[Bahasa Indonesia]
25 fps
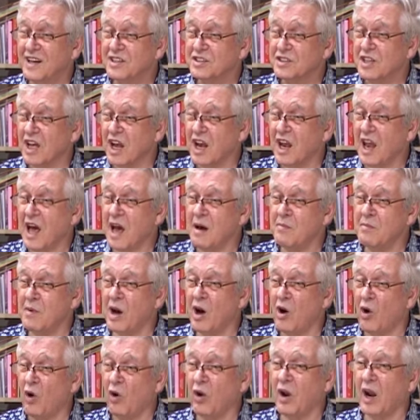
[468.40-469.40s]

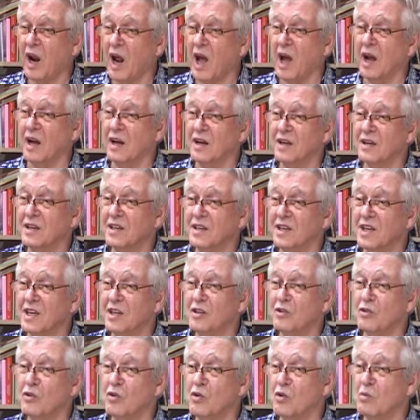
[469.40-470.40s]
selama orang
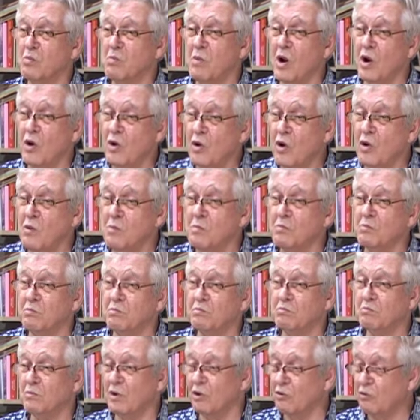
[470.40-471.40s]
itu belum
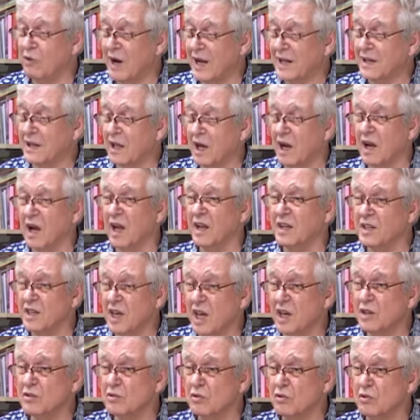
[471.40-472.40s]
mewartakan
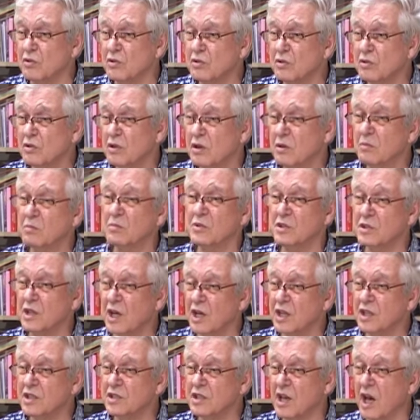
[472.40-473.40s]
Yesus
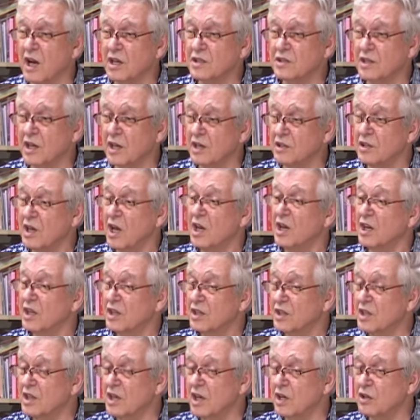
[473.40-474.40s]
menjadi saksi ya,
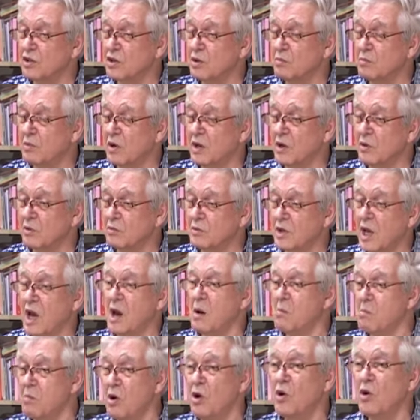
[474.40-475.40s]
dia
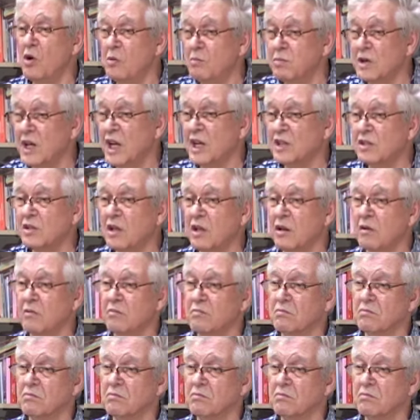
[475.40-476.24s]
sebelumnya belum Kristen